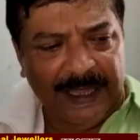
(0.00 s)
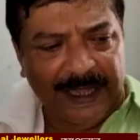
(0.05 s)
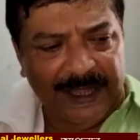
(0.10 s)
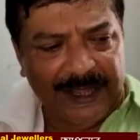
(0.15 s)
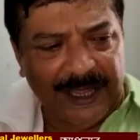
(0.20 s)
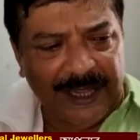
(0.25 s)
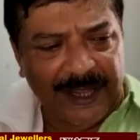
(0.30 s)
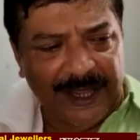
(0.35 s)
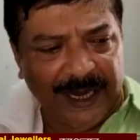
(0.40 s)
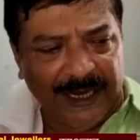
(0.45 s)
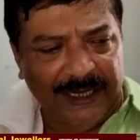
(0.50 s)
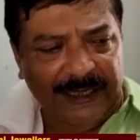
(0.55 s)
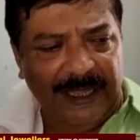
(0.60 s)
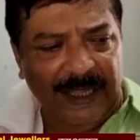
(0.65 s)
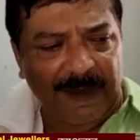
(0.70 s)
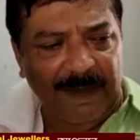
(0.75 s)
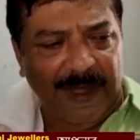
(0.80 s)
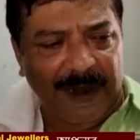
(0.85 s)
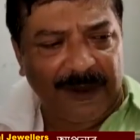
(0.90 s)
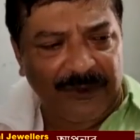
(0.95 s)
দেশের
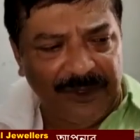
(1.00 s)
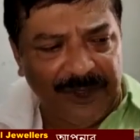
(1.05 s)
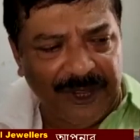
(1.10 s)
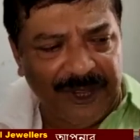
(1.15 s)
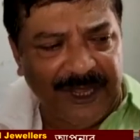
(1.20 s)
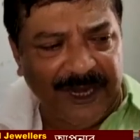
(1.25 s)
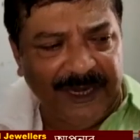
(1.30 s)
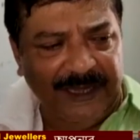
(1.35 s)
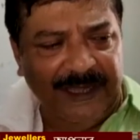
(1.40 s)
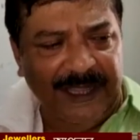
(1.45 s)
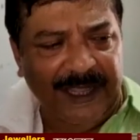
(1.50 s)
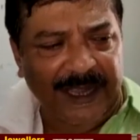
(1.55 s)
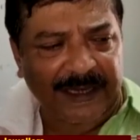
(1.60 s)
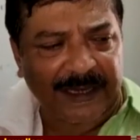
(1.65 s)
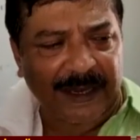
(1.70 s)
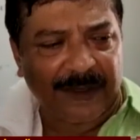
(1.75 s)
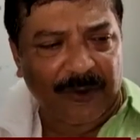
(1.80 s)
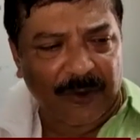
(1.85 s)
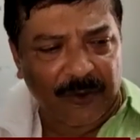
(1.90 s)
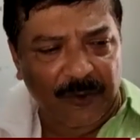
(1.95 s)
স্বার্থে মানুষের স্বার্থে
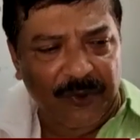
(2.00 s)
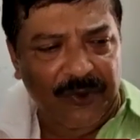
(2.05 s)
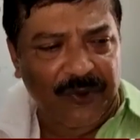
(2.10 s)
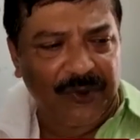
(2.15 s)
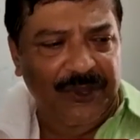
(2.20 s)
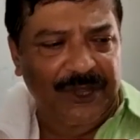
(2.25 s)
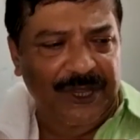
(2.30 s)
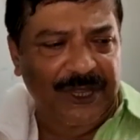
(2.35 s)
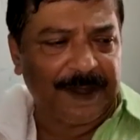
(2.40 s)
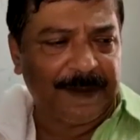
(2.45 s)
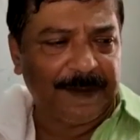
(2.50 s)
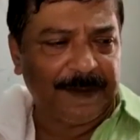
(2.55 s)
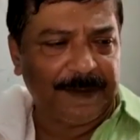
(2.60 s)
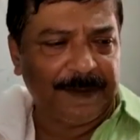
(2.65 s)
একটা কর্মসূচি